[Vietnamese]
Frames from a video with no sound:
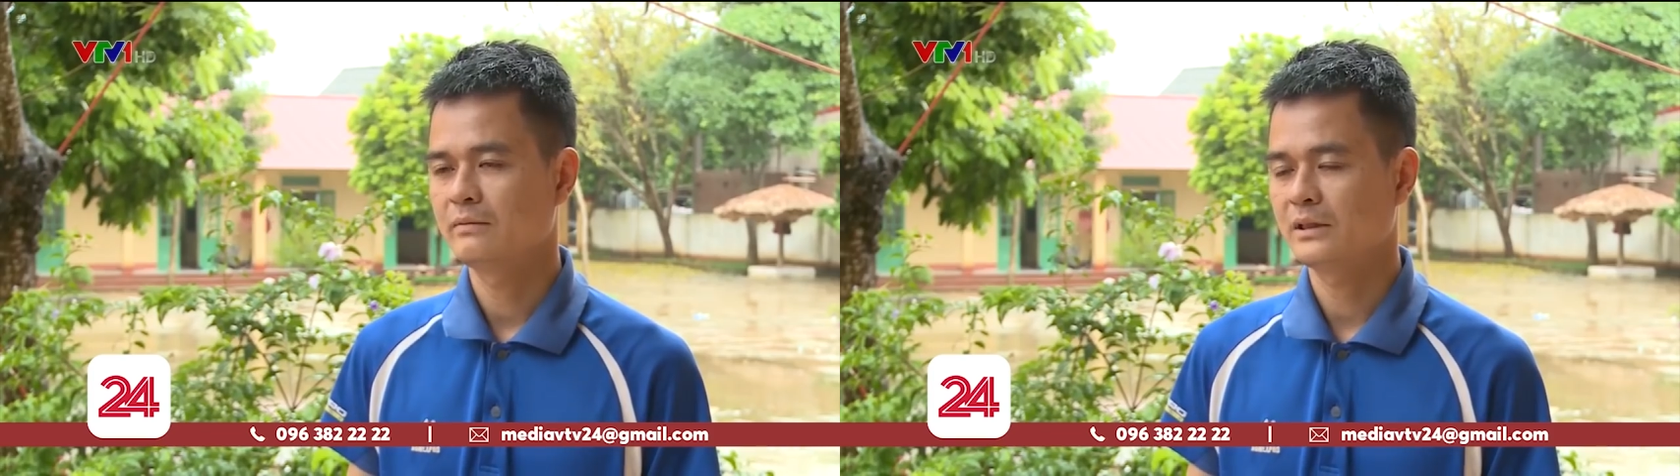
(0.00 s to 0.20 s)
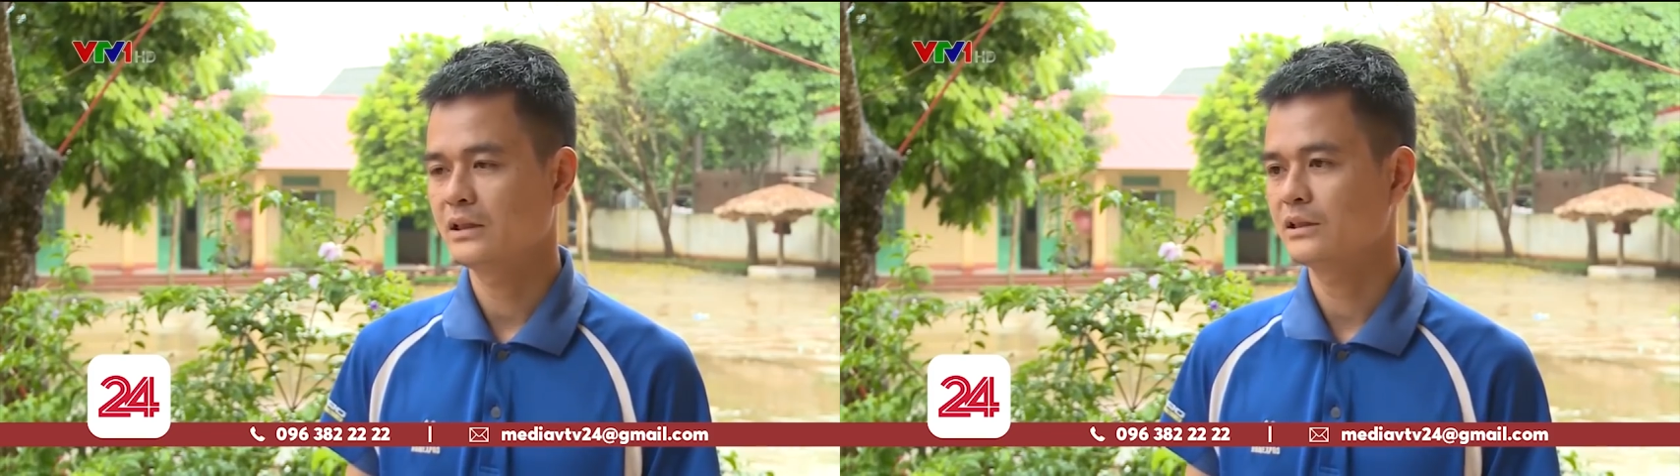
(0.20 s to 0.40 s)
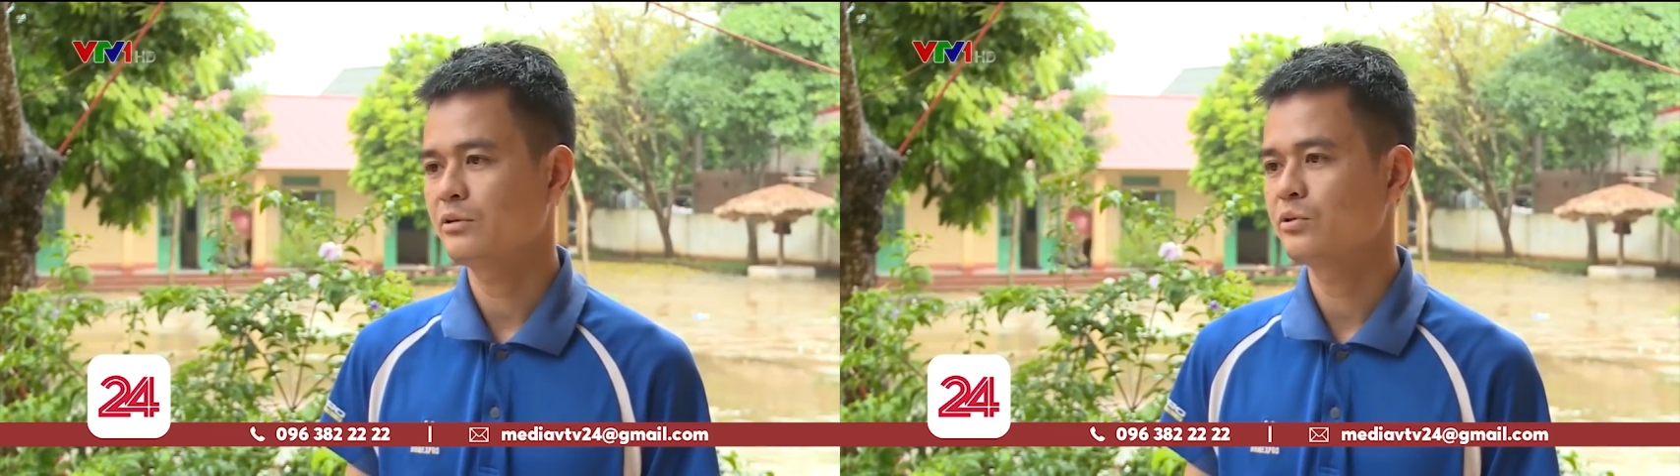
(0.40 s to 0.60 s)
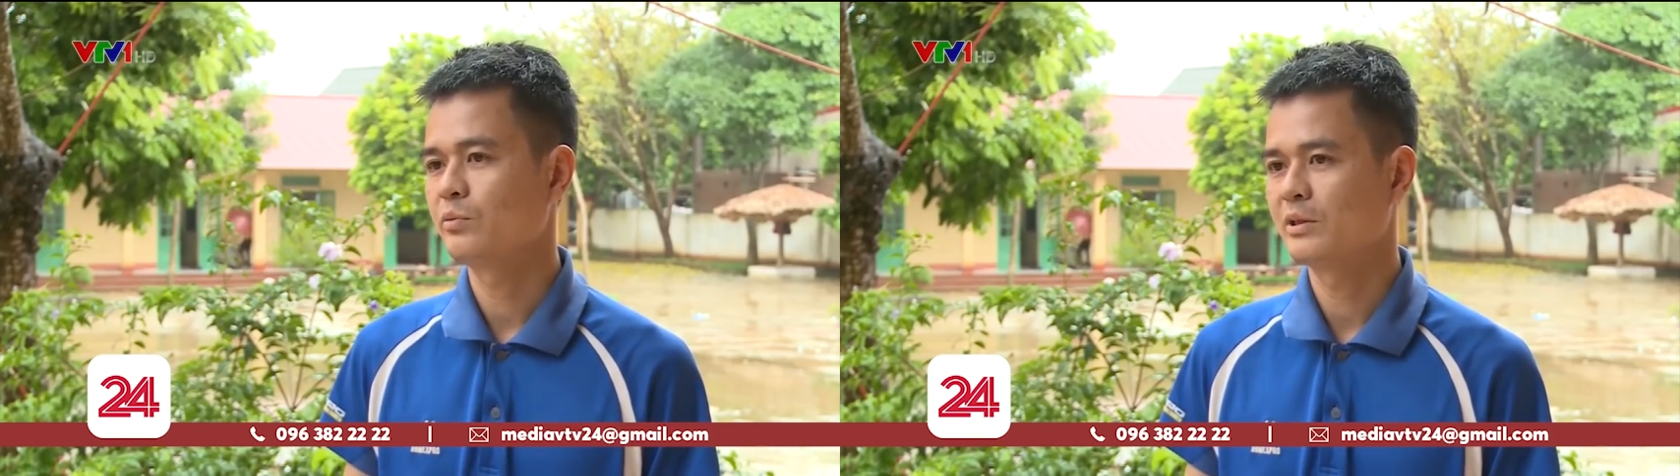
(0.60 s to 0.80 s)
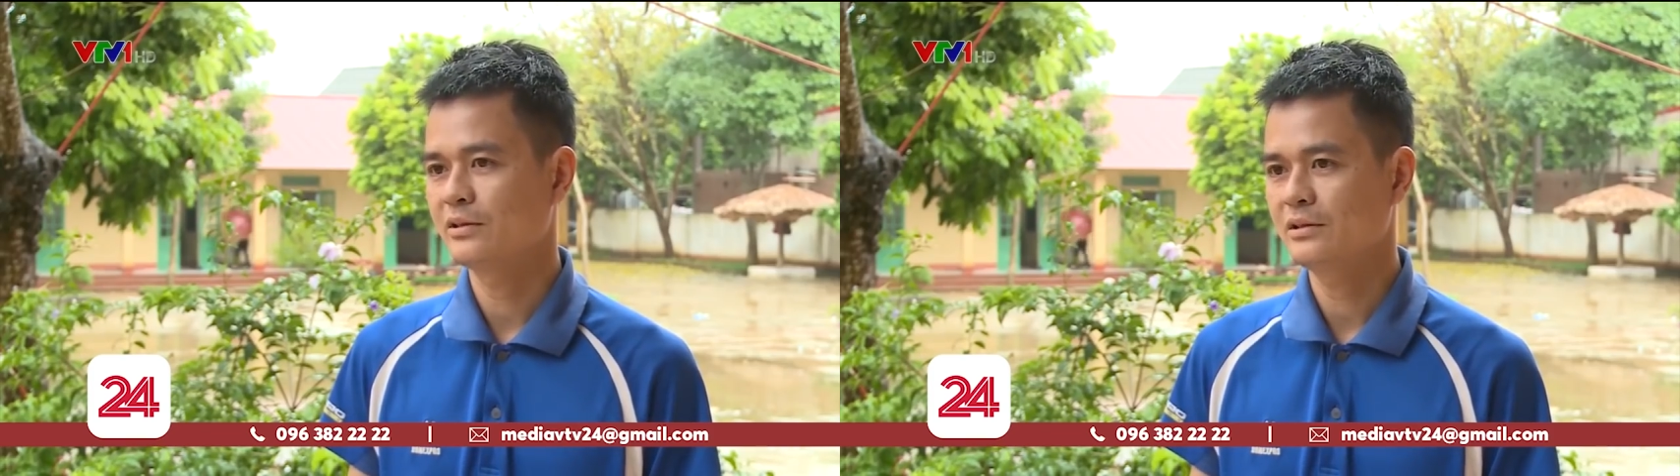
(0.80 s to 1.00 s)
mình phải tự trau
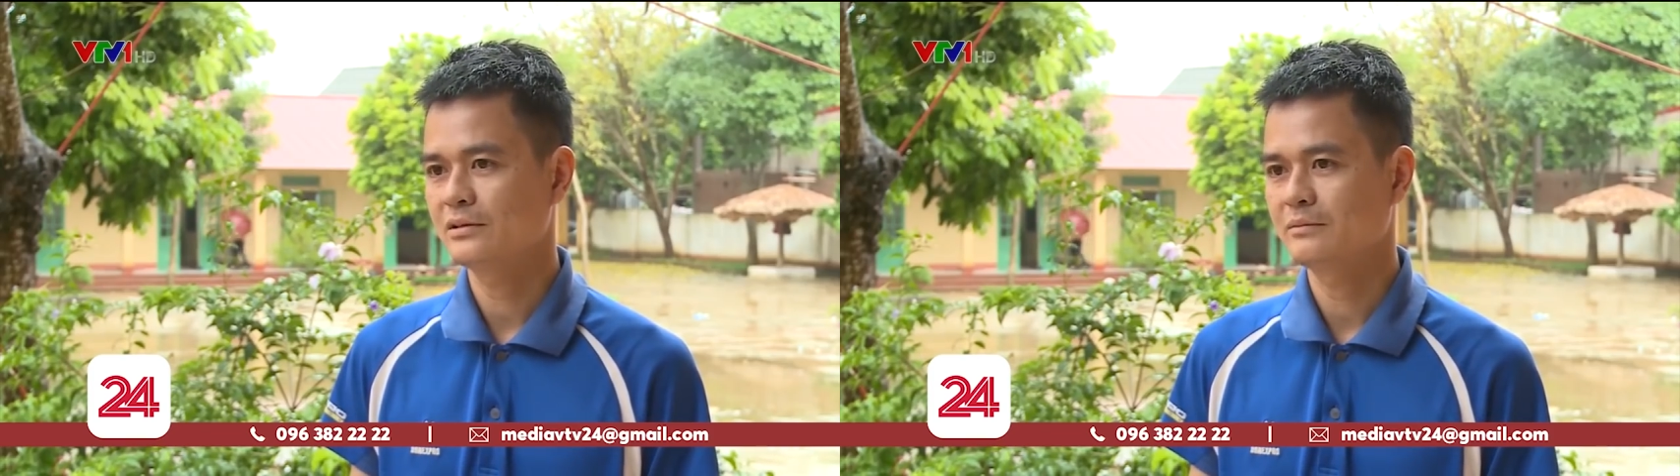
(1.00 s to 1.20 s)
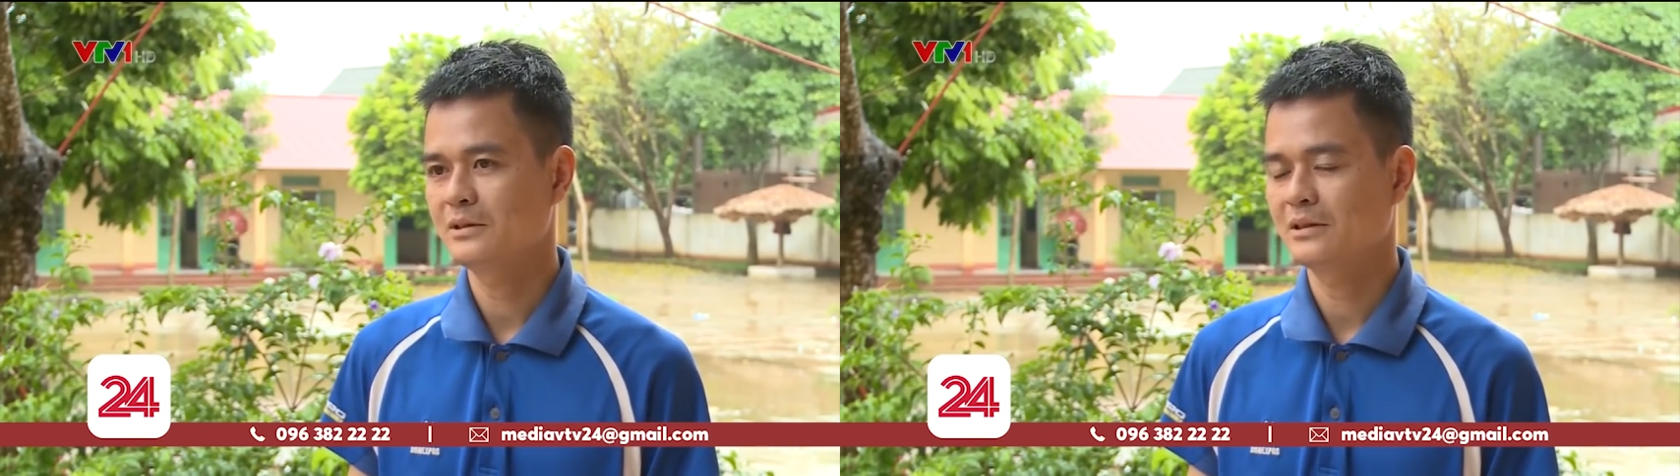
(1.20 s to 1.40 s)
dồi mình thôi, còn